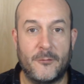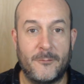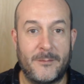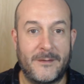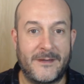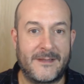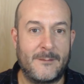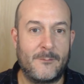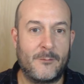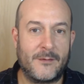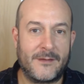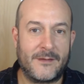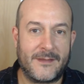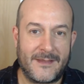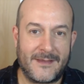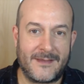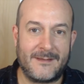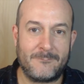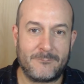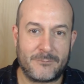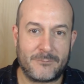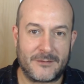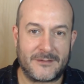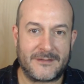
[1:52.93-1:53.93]
Para que
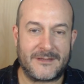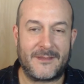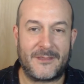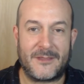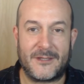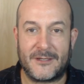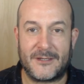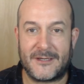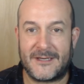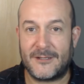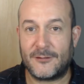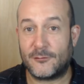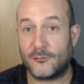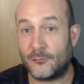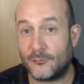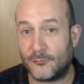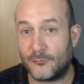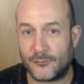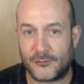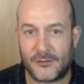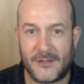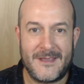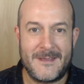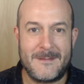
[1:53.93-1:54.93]
pueda pues hacer ahí
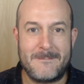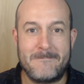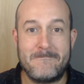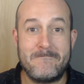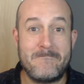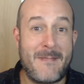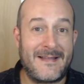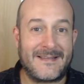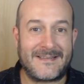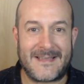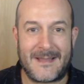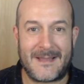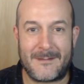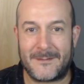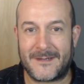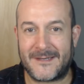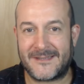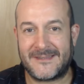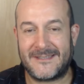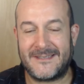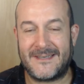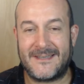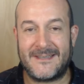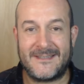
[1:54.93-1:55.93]
sus macabras
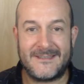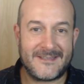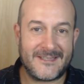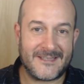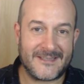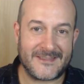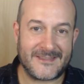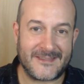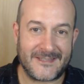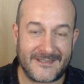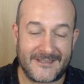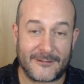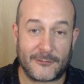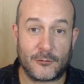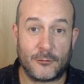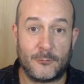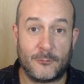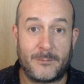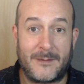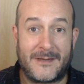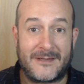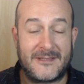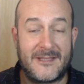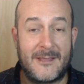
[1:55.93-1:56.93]
tiraditas, tener su
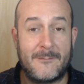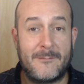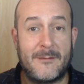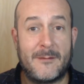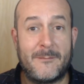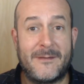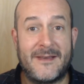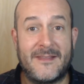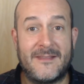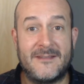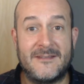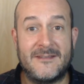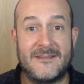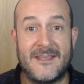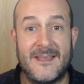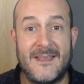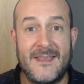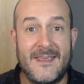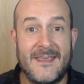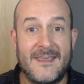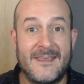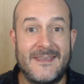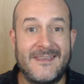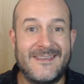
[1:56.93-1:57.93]
partida preparadita
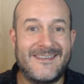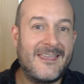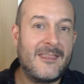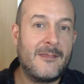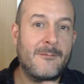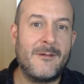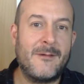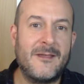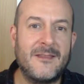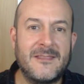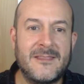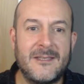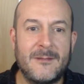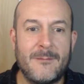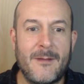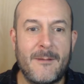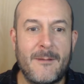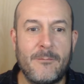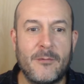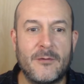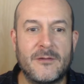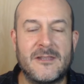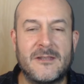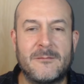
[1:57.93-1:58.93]
y que además sirva
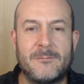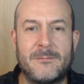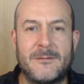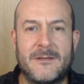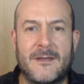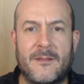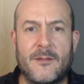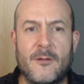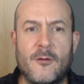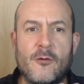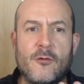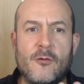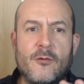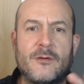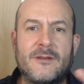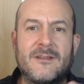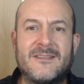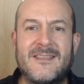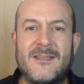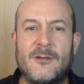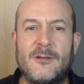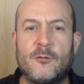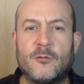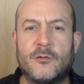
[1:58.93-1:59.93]
pues de inspiración con
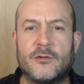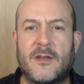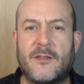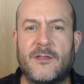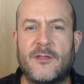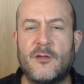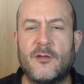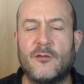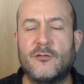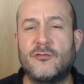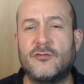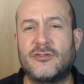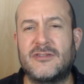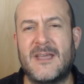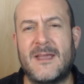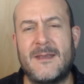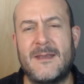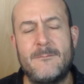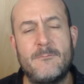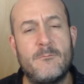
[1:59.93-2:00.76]
esta ilustración tan